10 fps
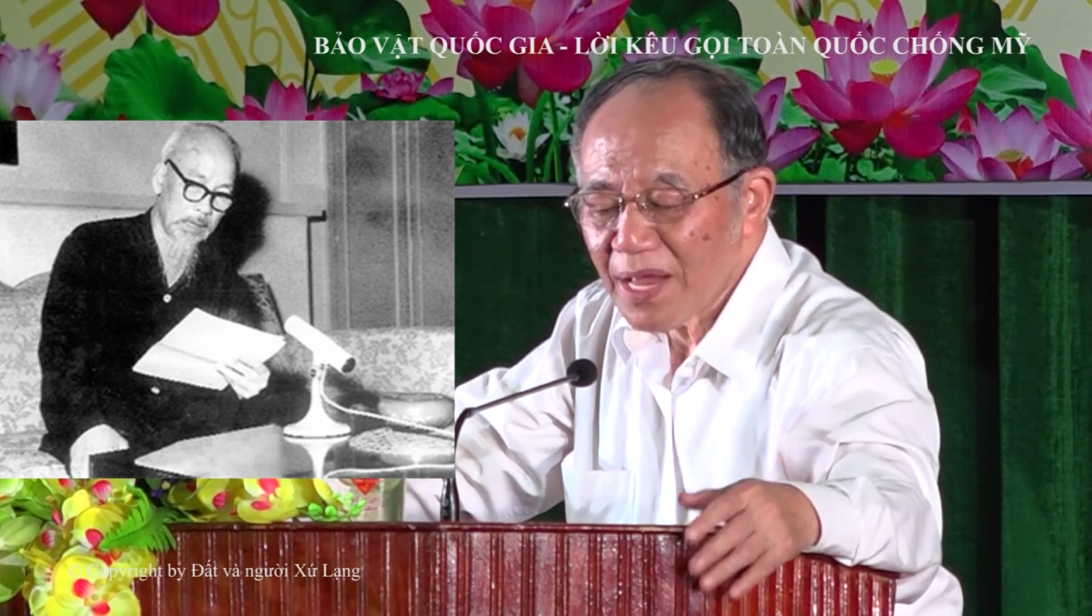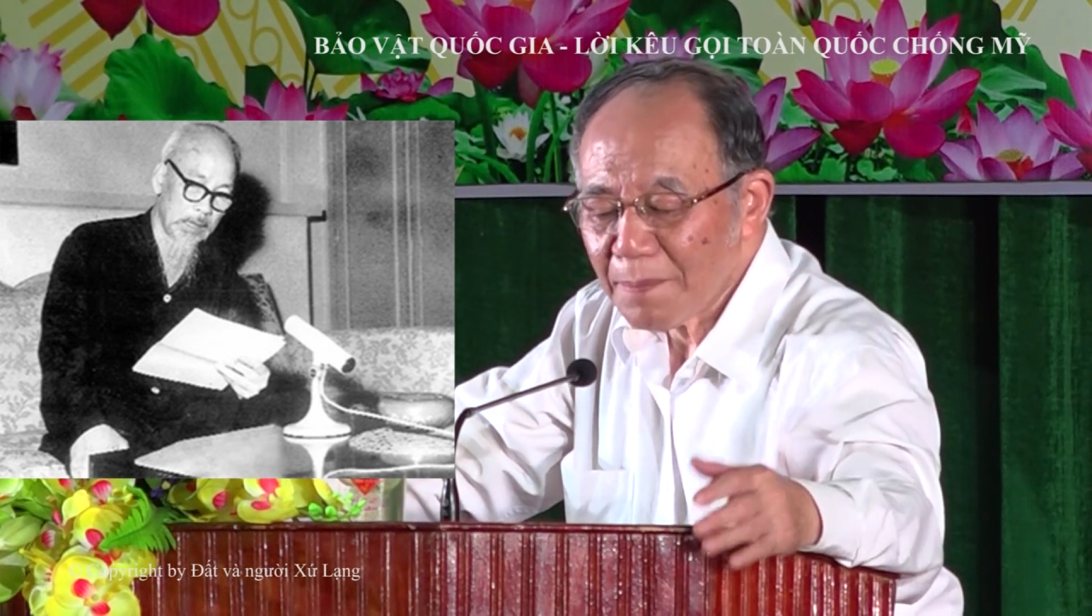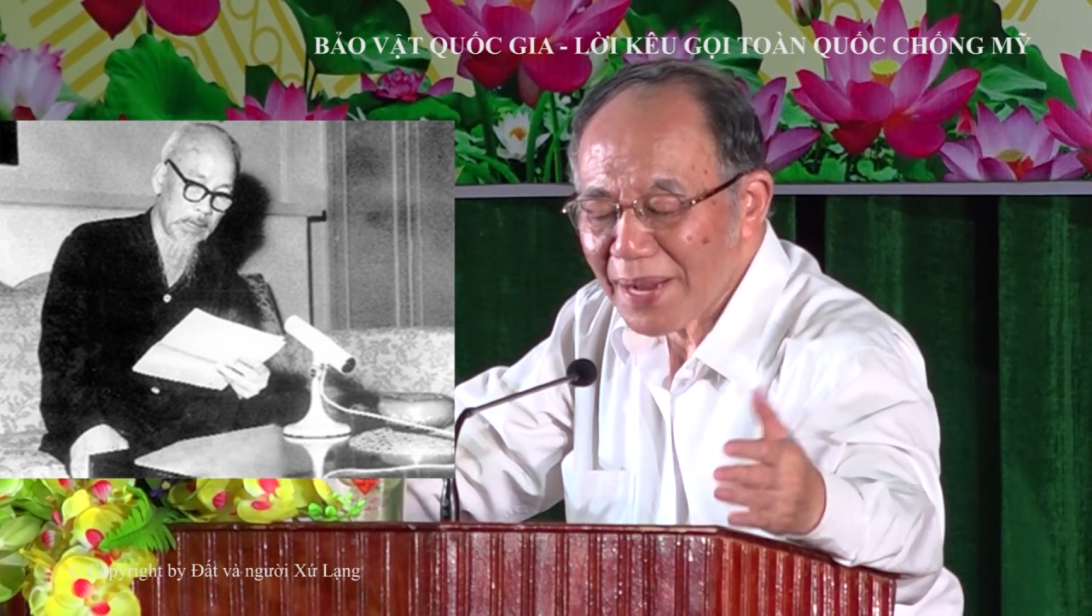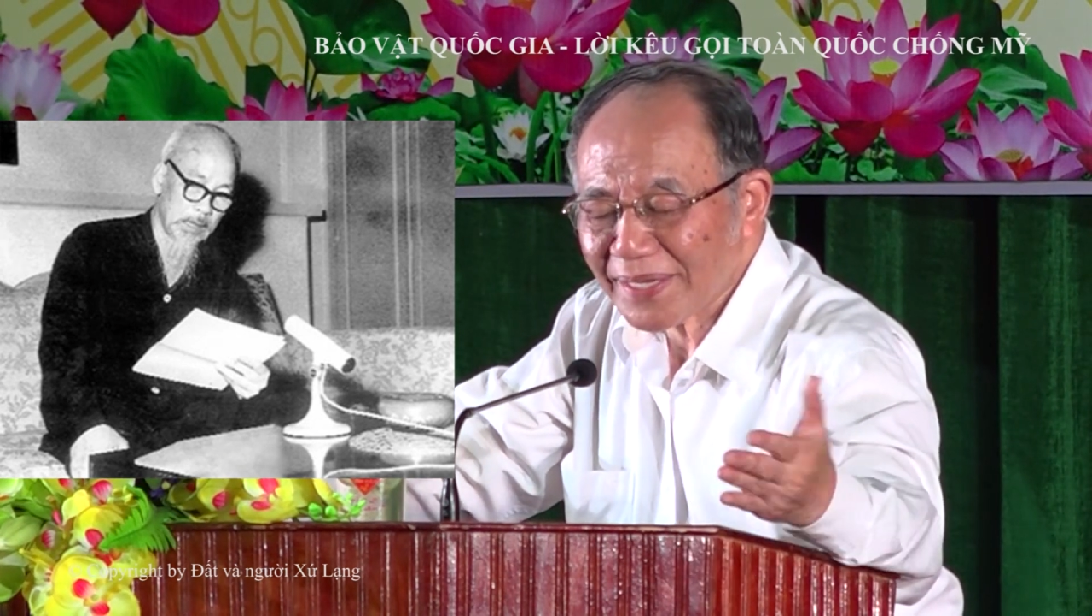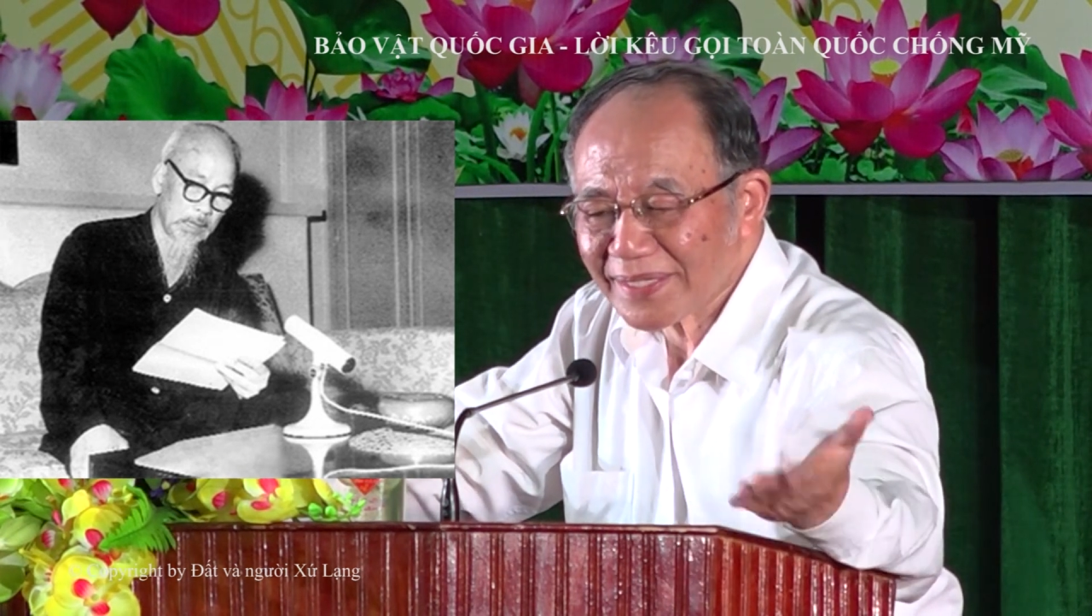
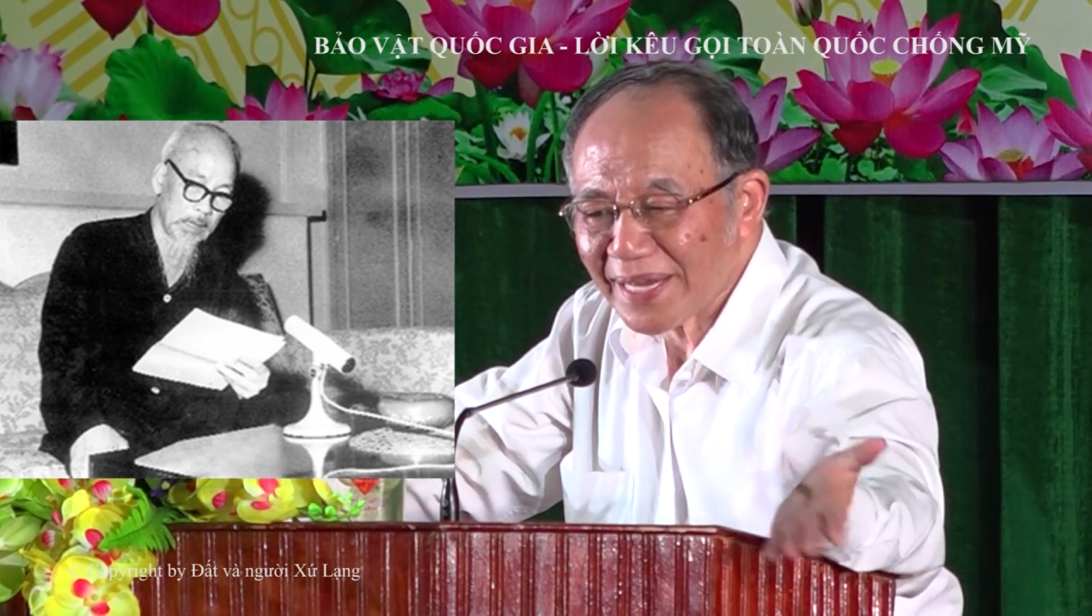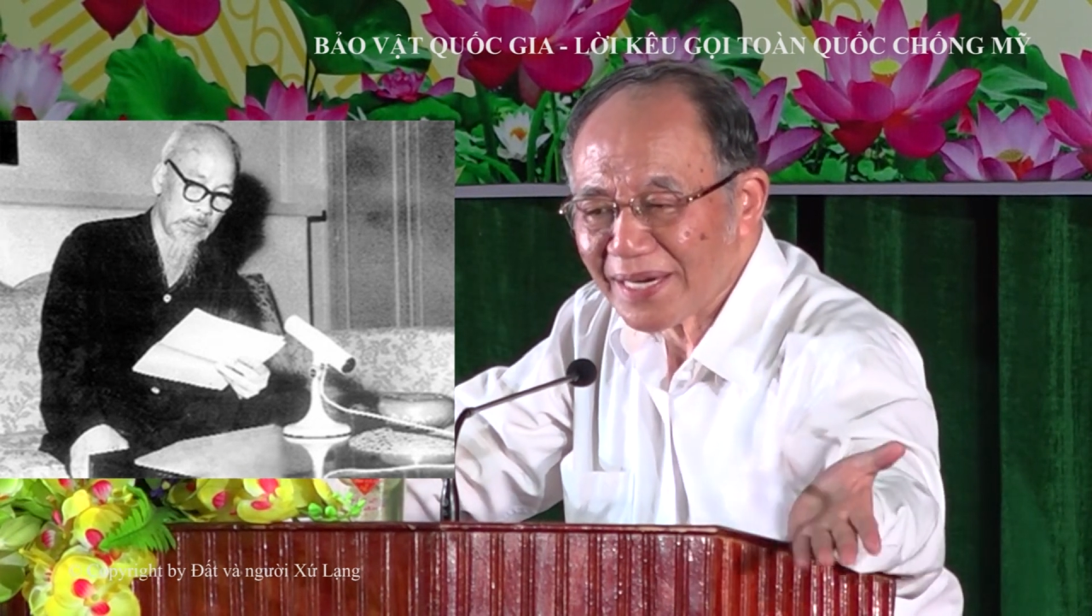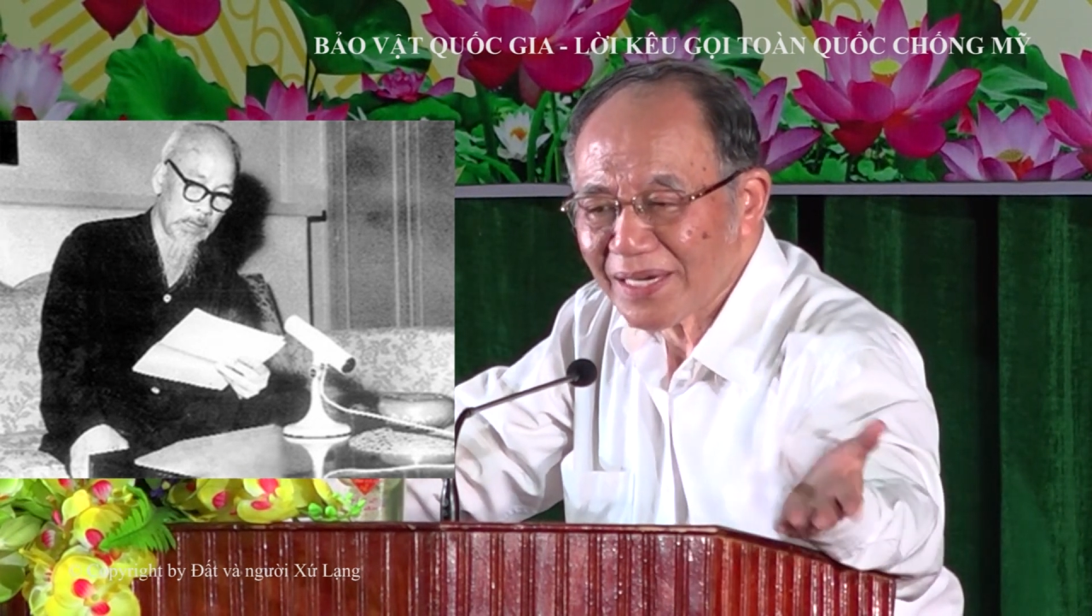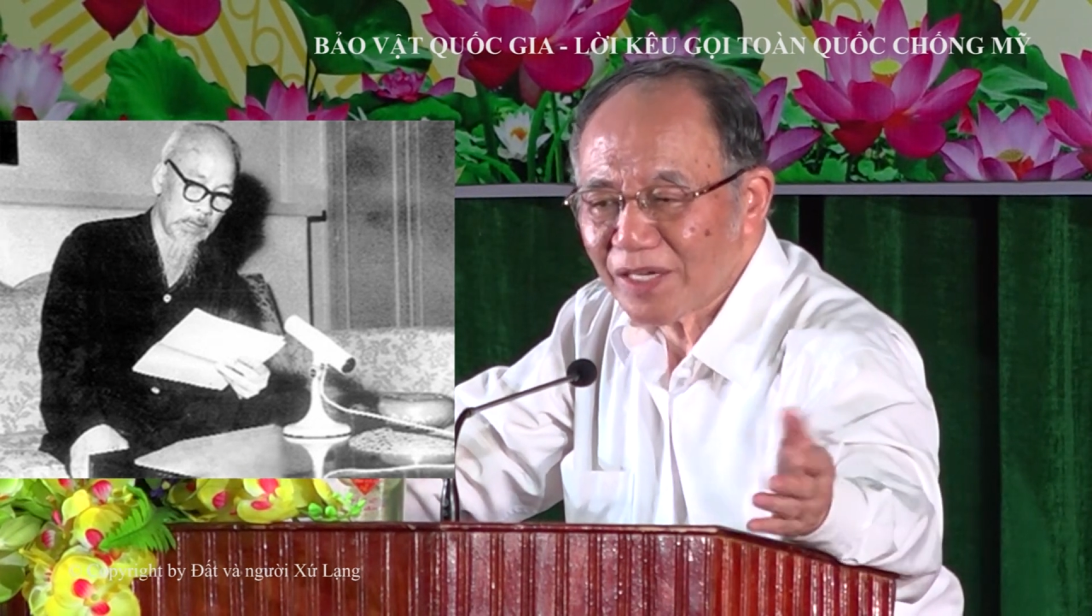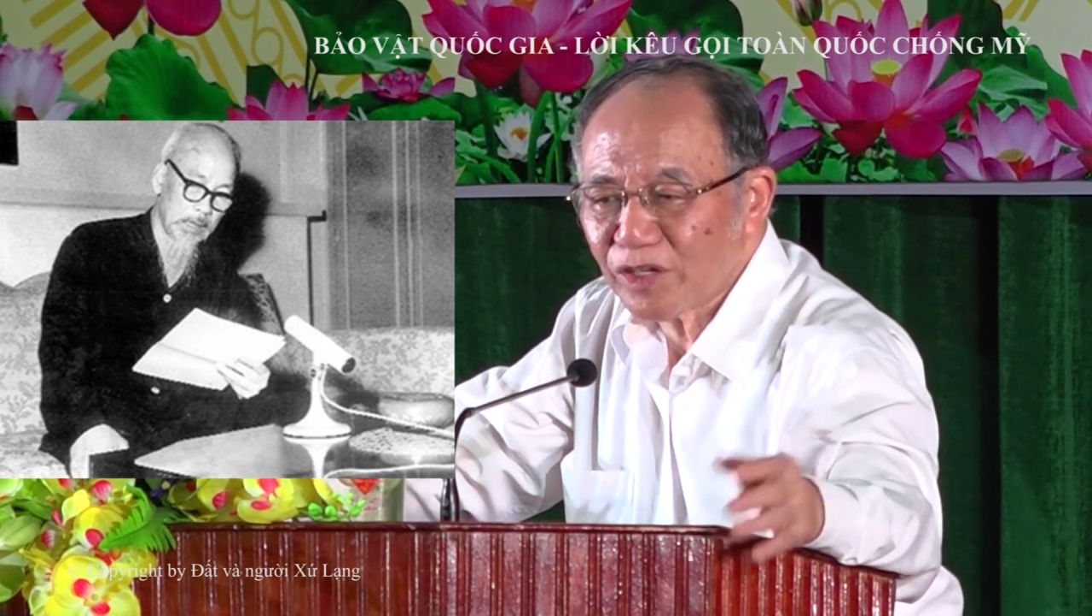bác ra
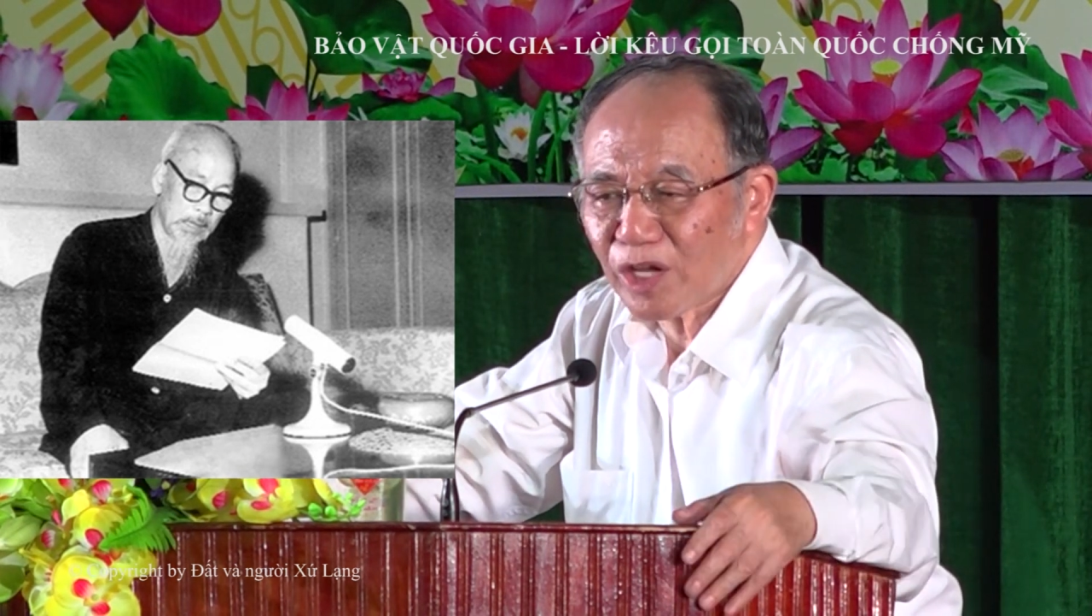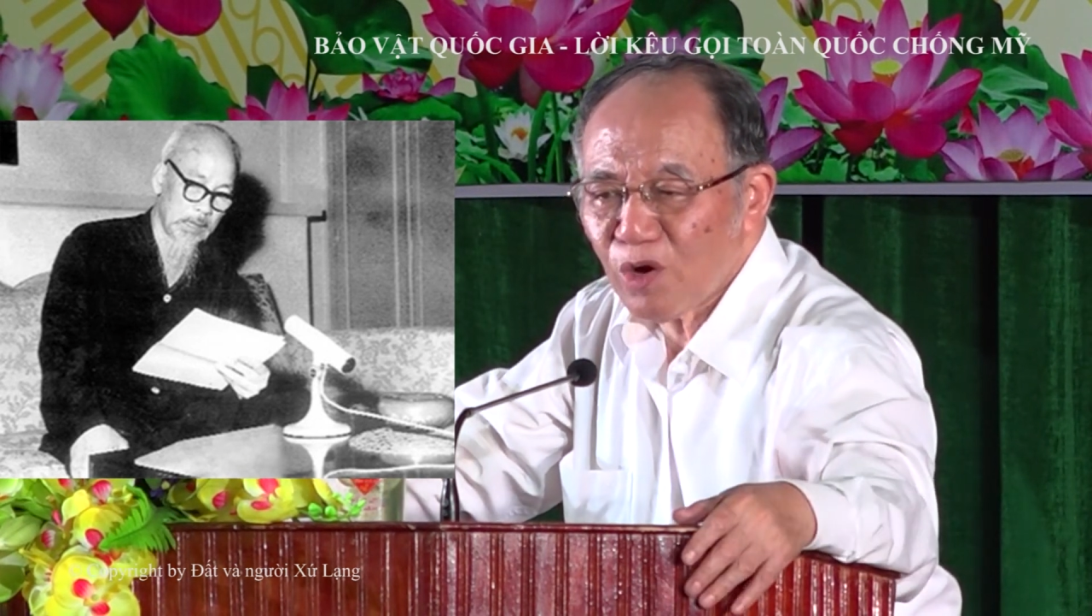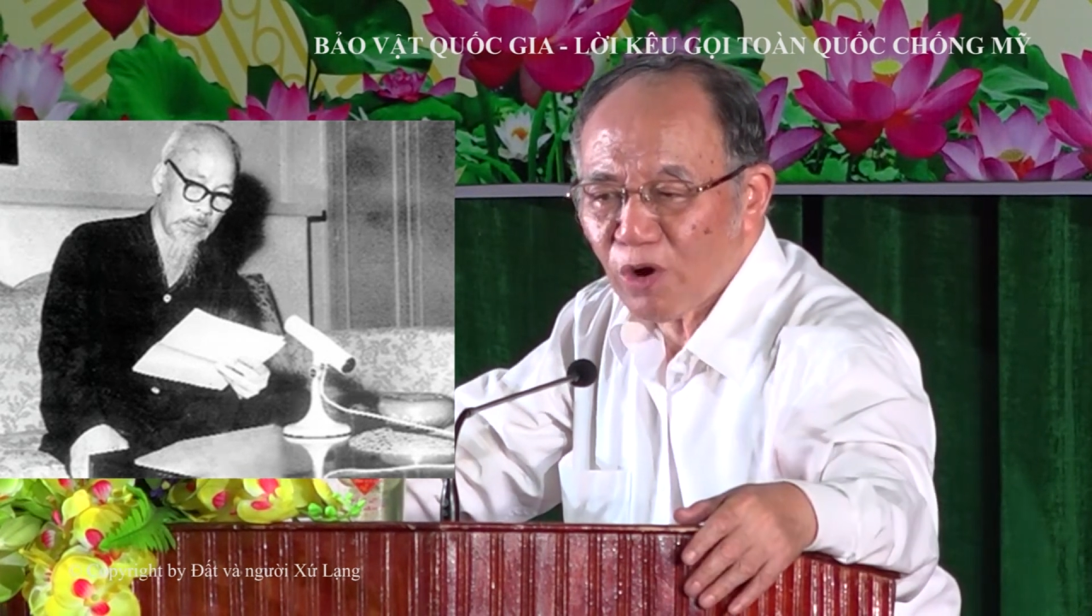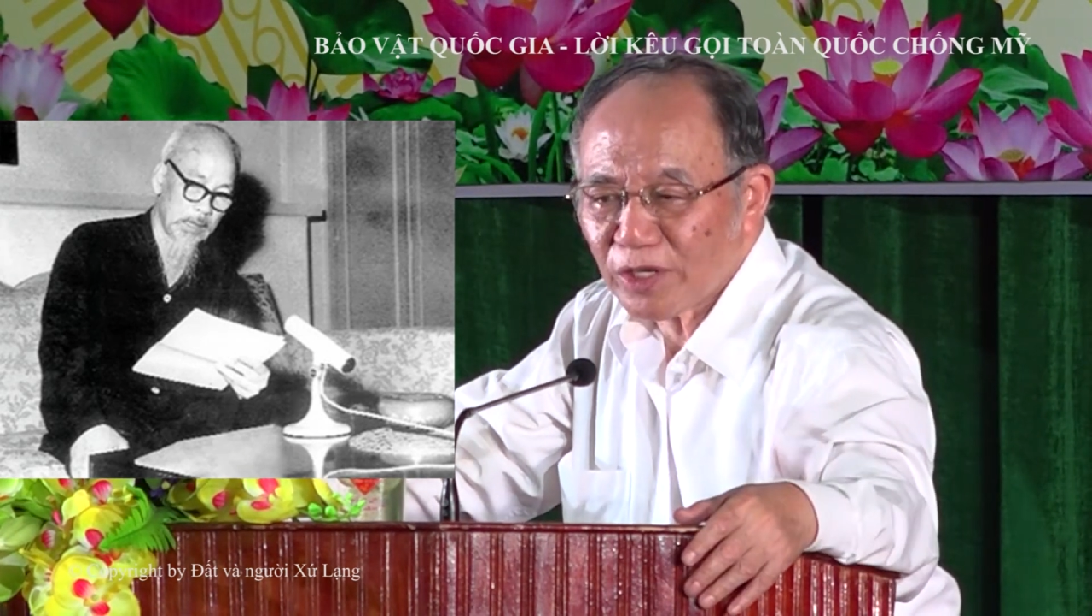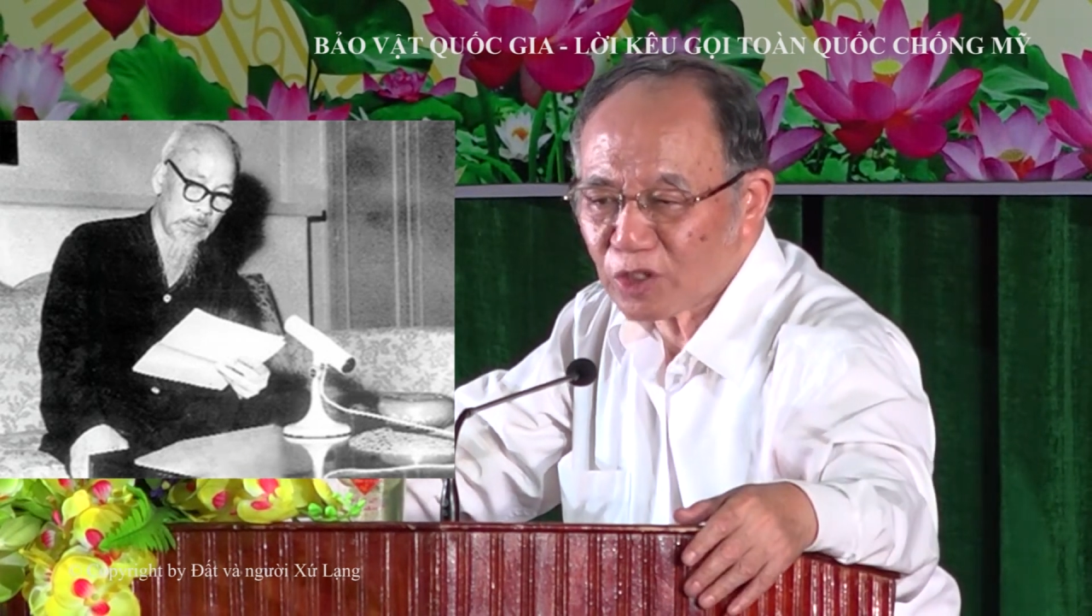lời kêu gọi